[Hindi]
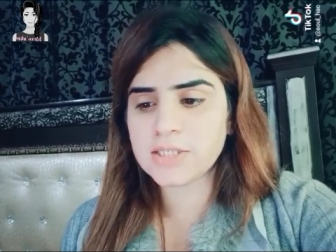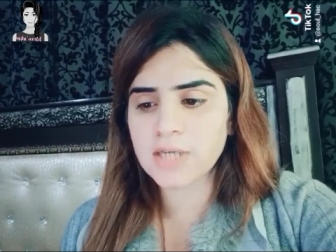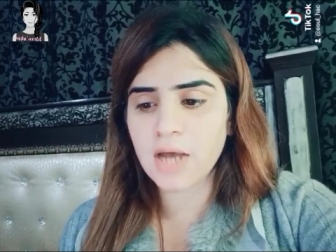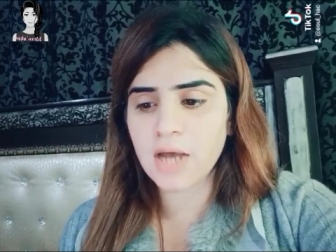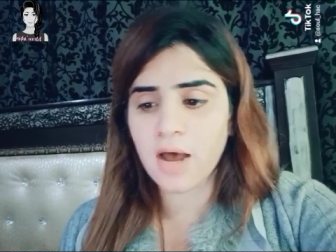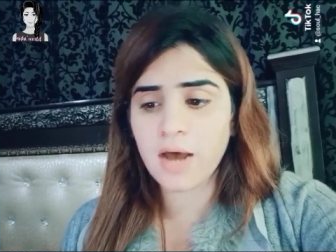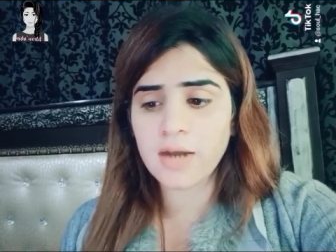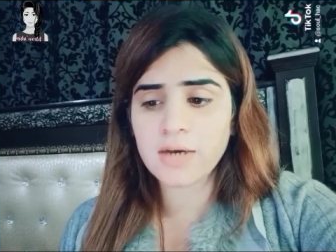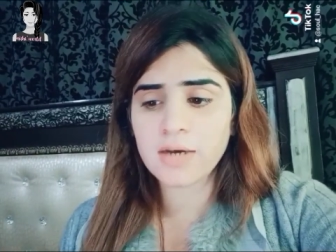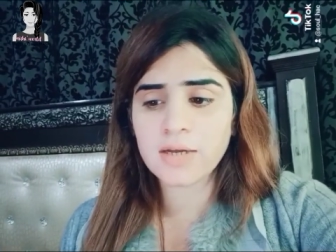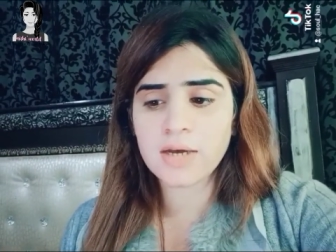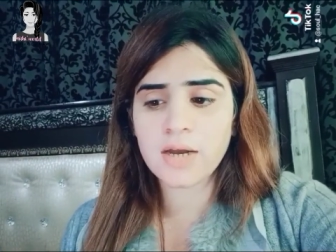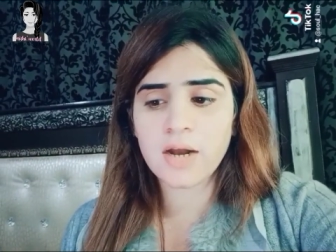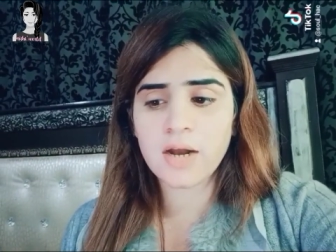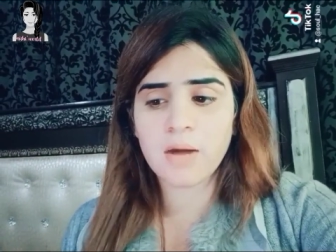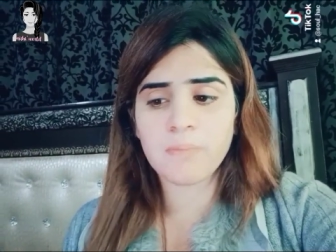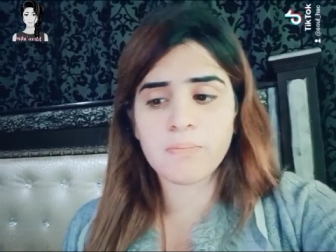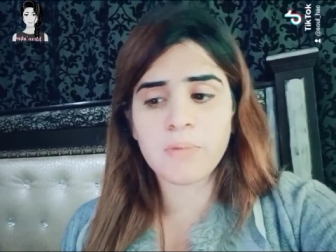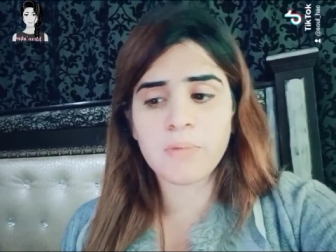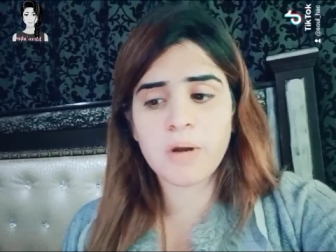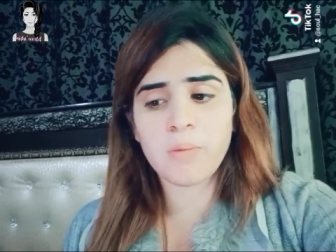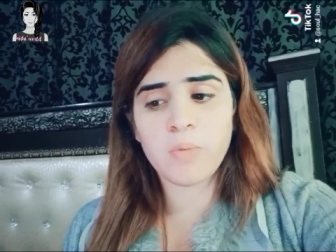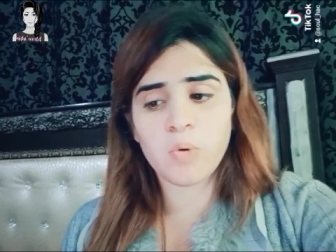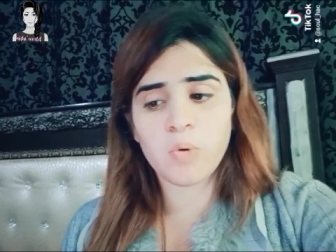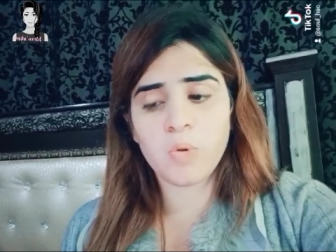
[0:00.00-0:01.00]
जान कर
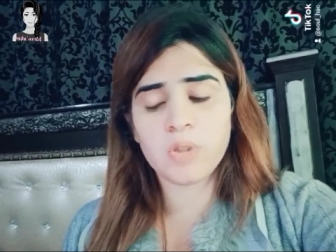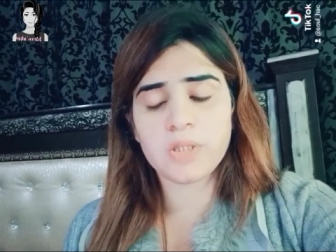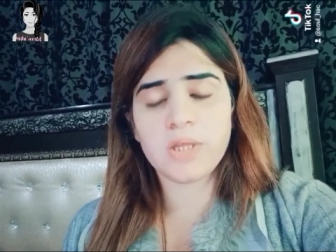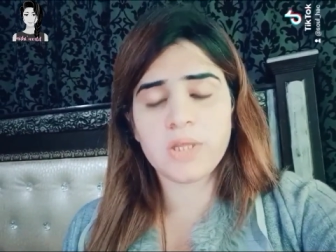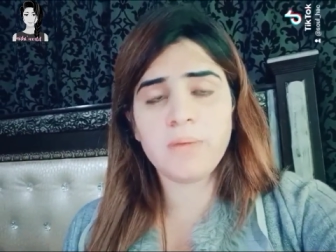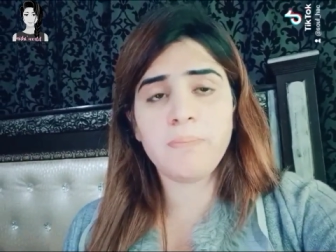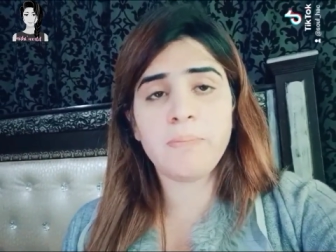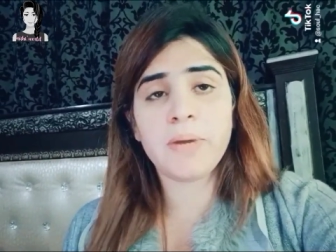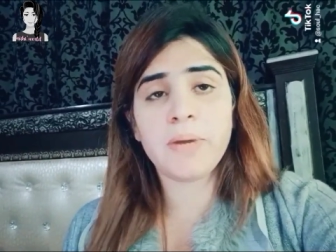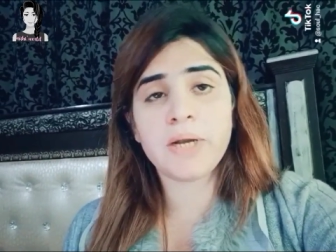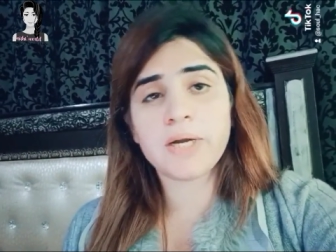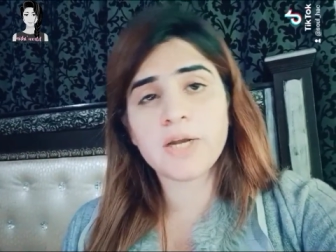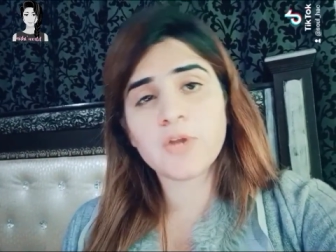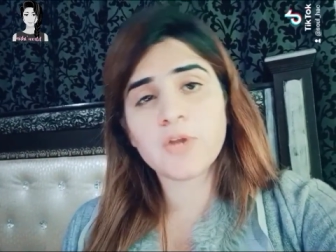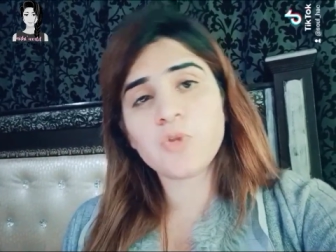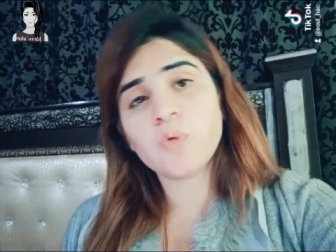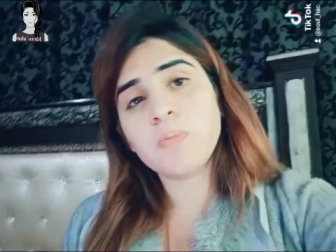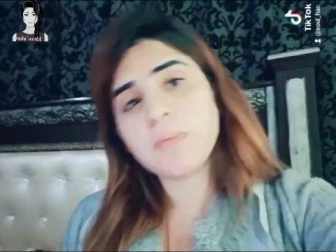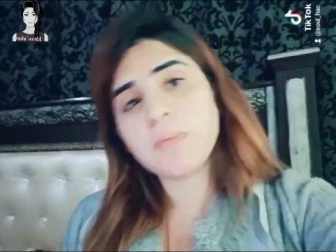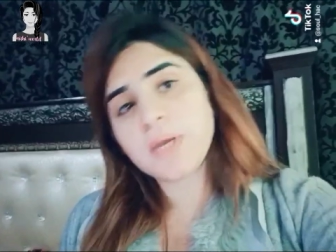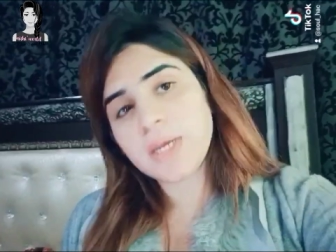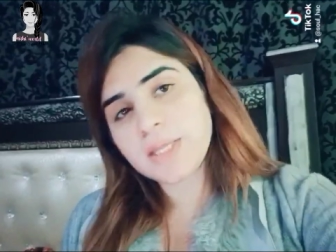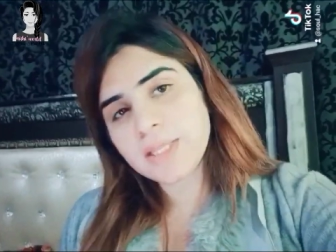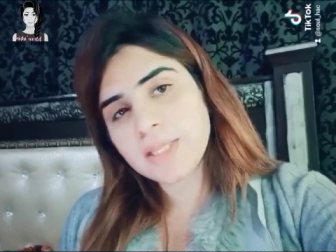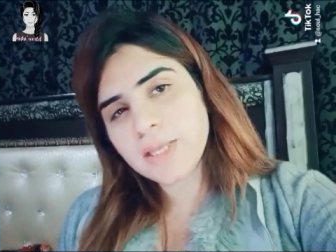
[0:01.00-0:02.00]
अम्मा बोलती बेटा
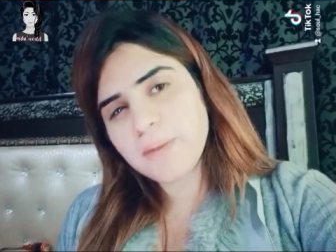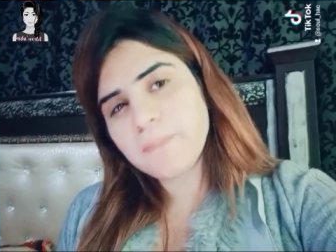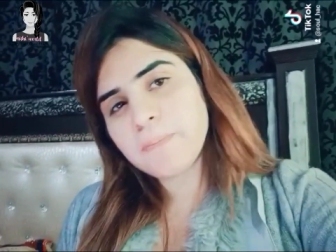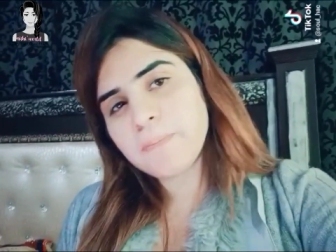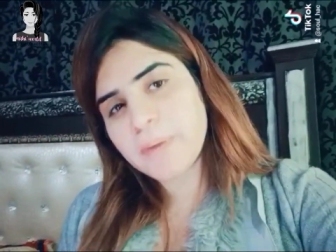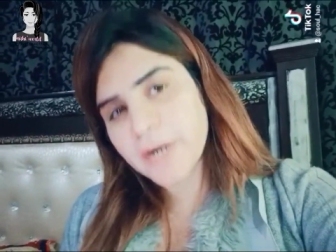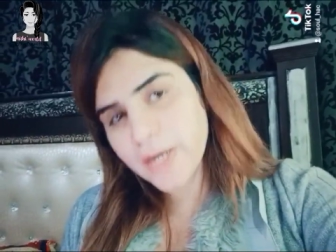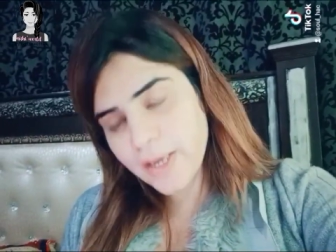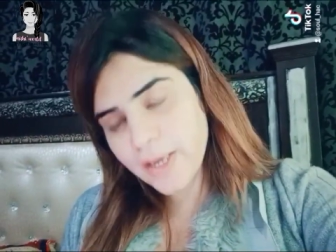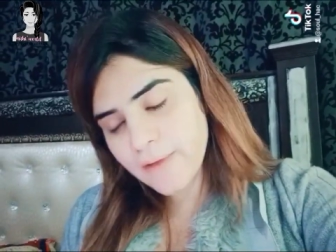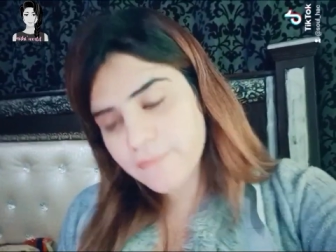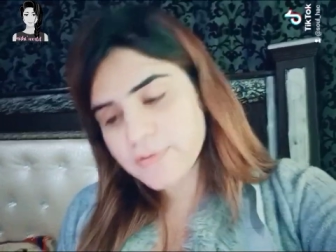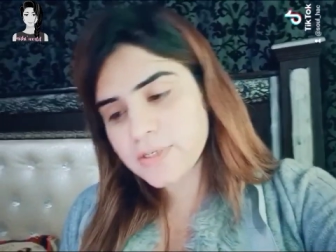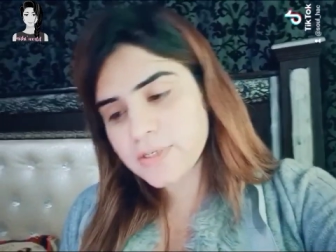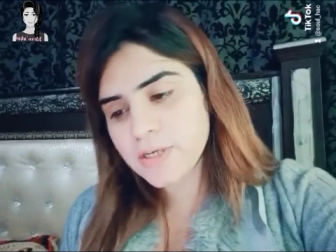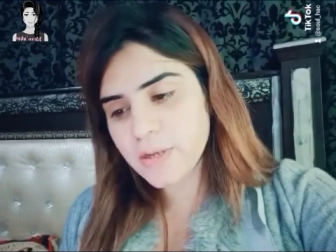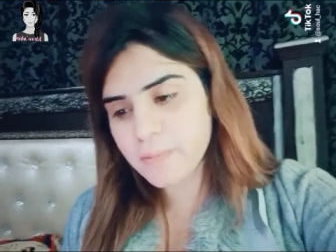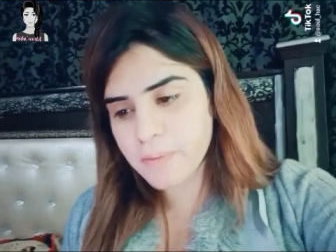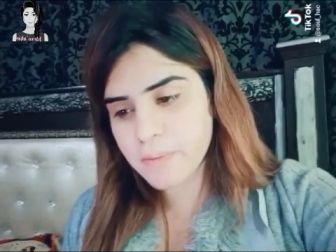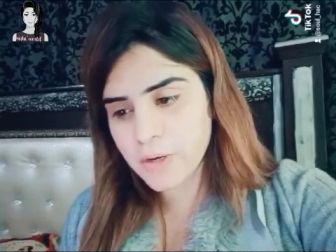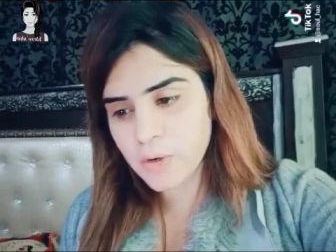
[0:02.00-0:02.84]
तुम एक दिन बड़े अफसर